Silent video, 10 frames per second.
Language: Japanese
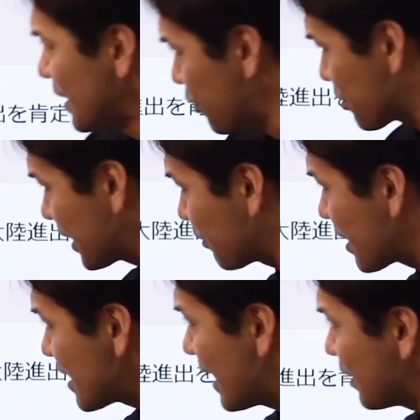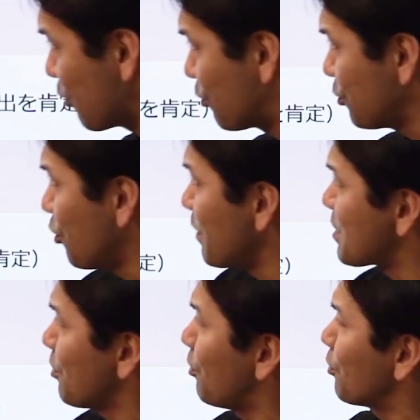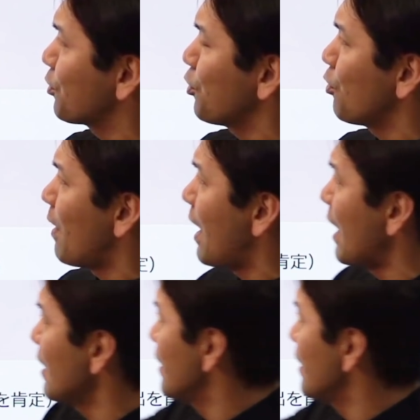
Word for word: 気をつけてください。徳富祖法というのは、